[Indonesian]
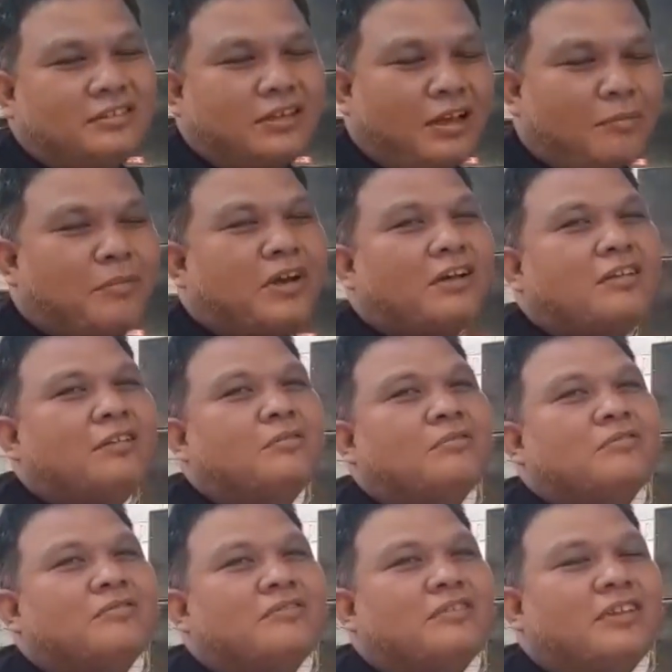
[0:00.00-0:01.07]
sama itu
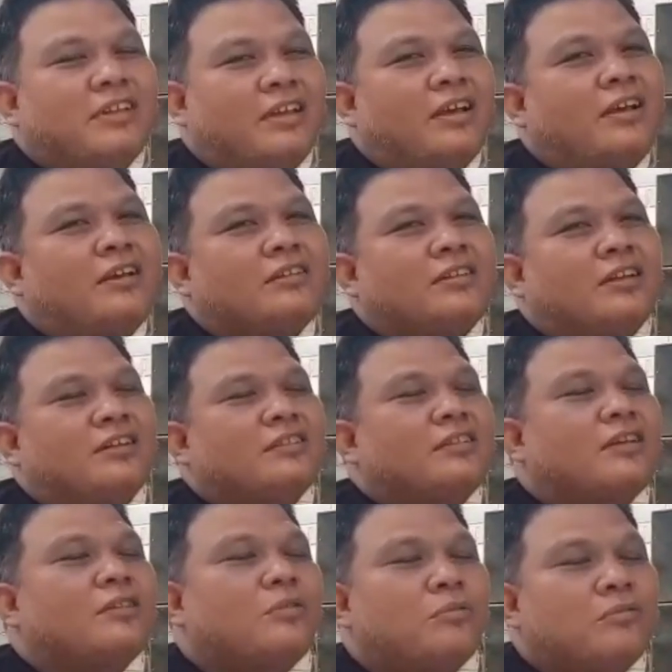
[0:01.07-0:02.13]
sama itu ya, pak ya, ya? jadi ya.
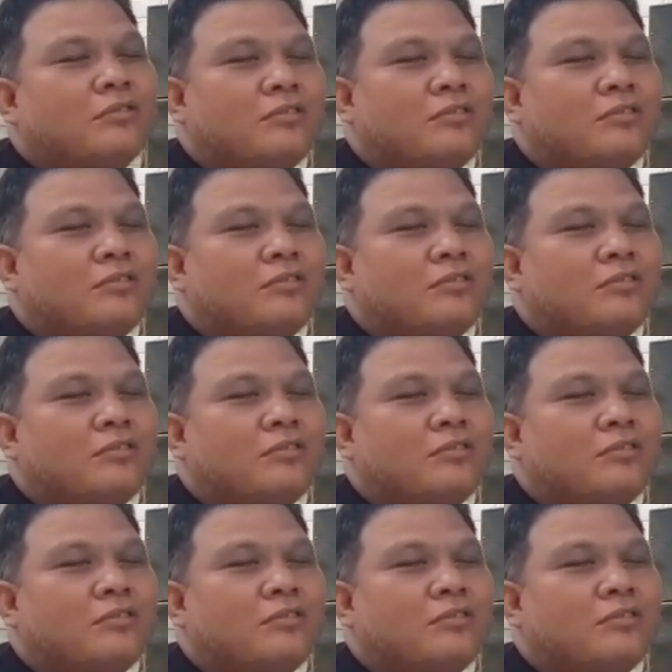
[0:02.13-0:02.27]
satu